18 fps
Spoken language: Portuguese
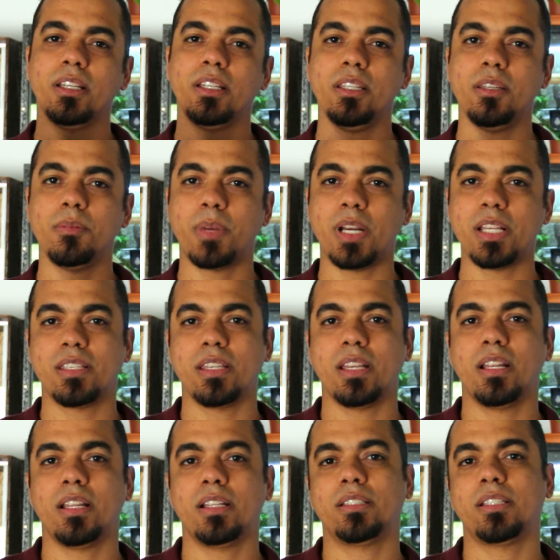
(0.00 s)
e mas
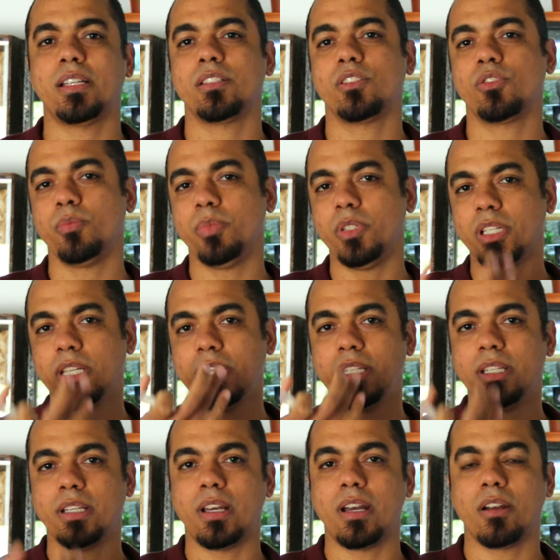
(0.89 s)
ela está subindo
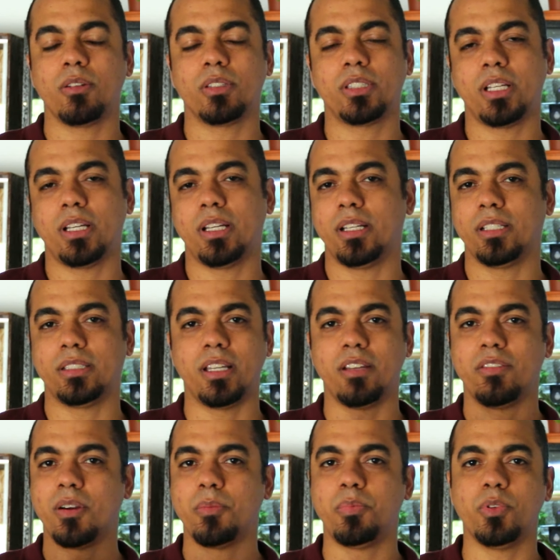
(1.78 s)
ali, a água está
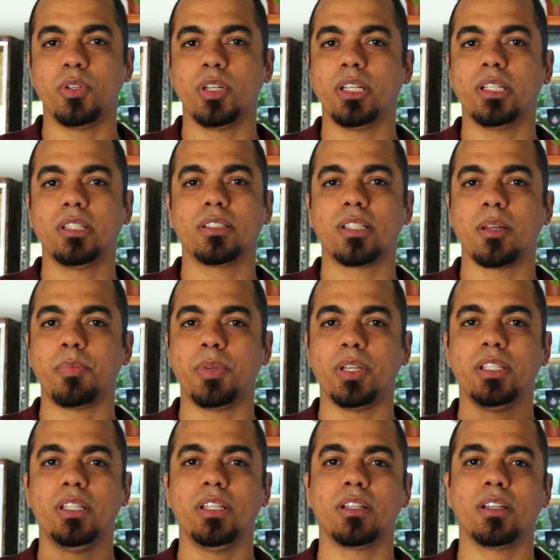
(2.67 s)
tá evaporando, está
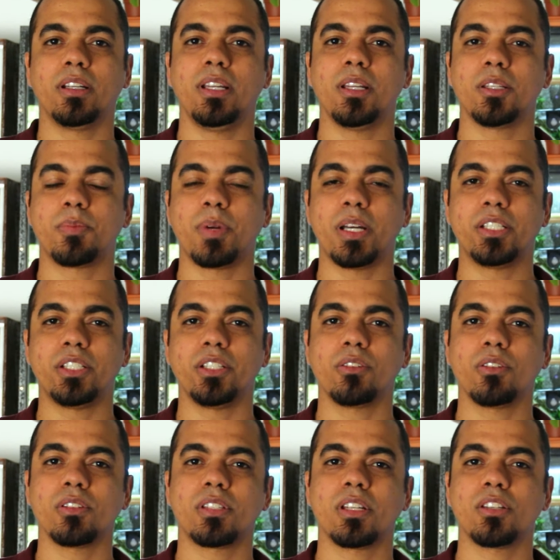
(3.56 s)
perdendo ali as
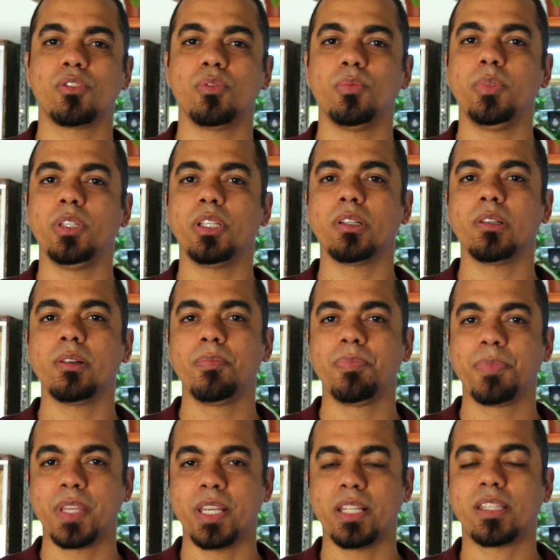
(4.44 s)
partículas, está subindo
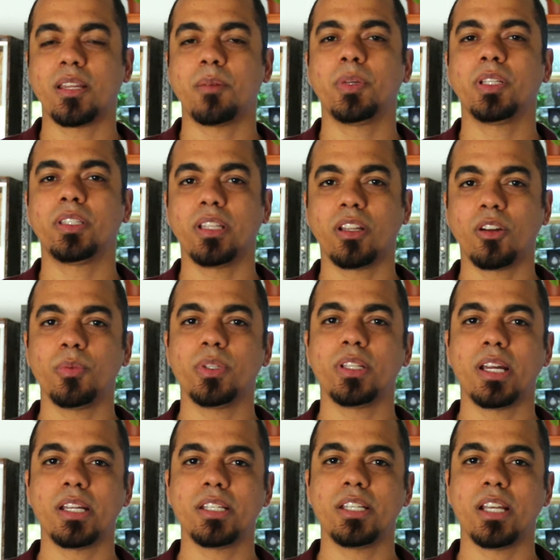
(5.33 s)
e está mantendo a
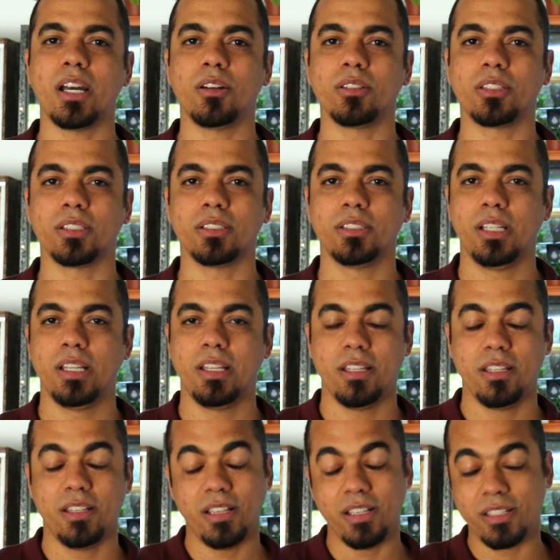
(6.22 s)
umidade alta.
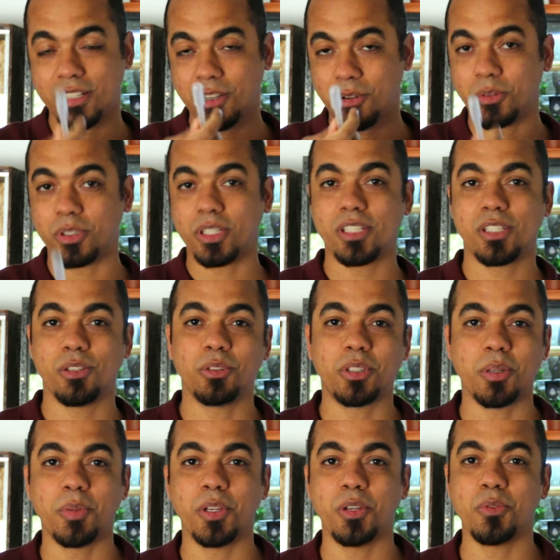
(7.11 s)
Isso aconteceu
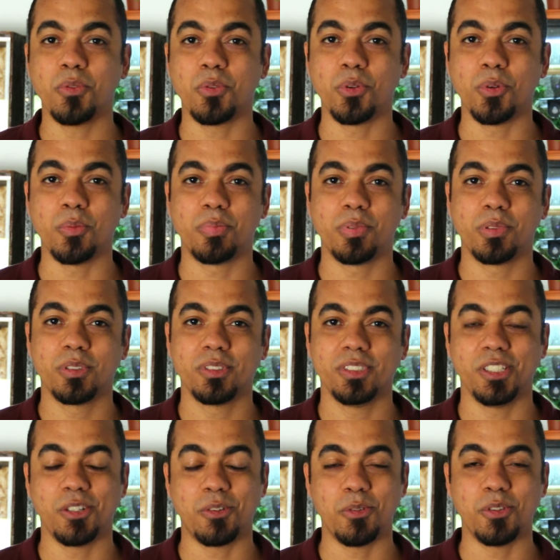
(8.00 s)
também no grupo.
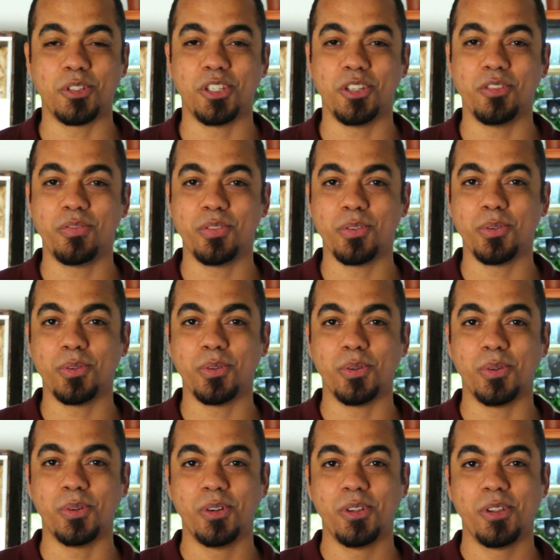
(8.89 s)
Inclusive
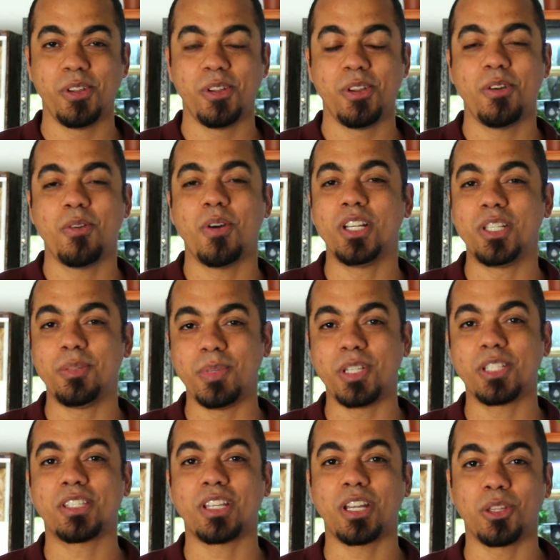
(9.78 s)
o, o
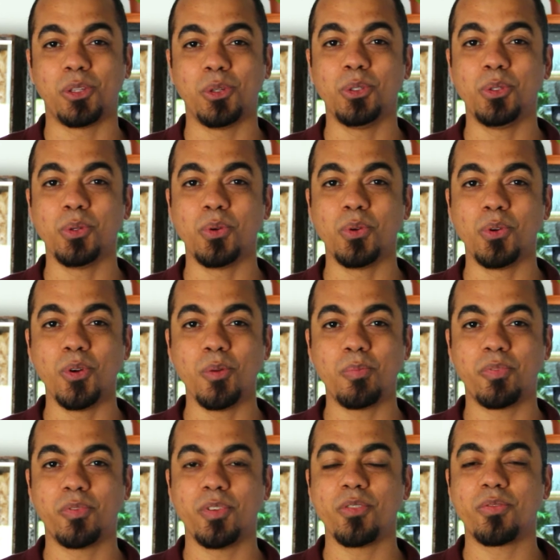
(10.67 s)
administrador do
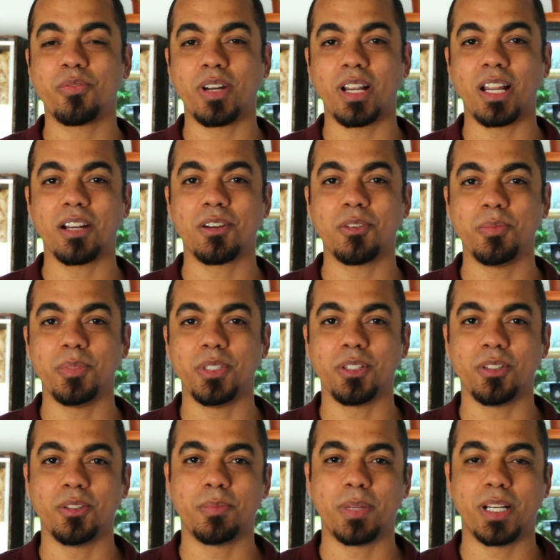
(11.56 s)
grupo veio falar
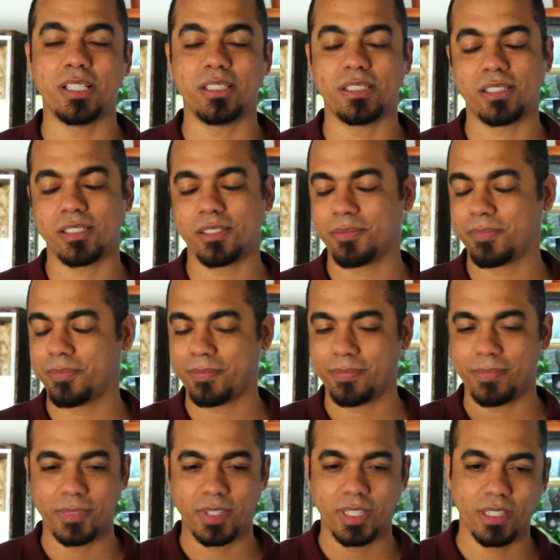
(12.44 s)
comigo, mas
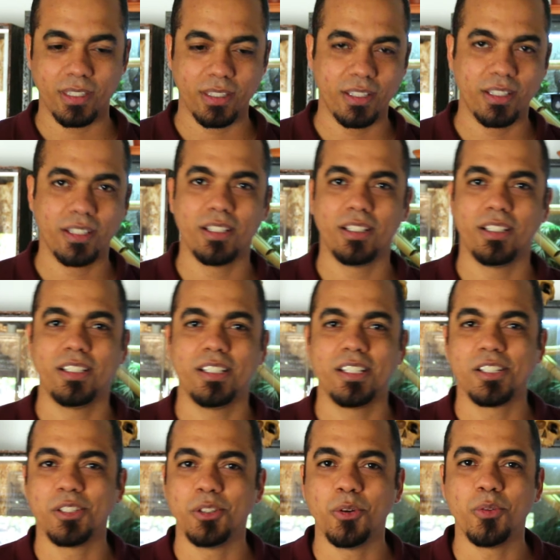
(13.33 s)

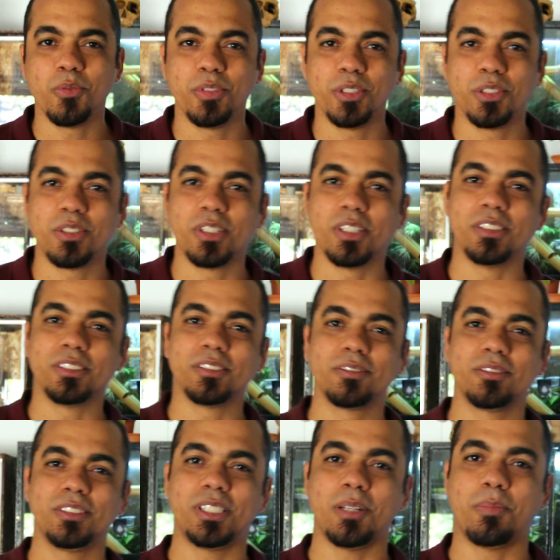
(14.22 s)
dou ouvidos não,
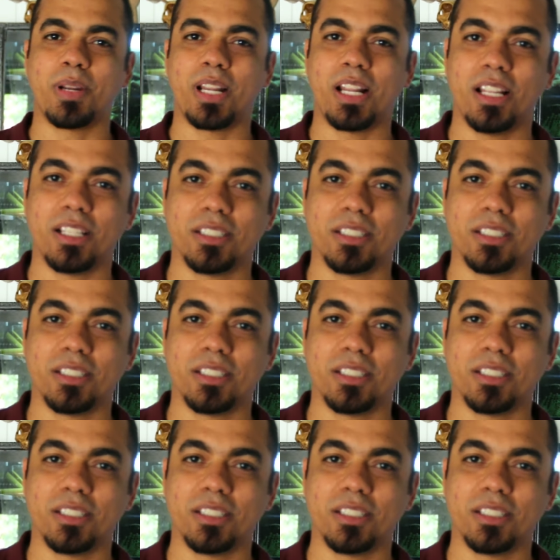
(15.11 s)
deixa para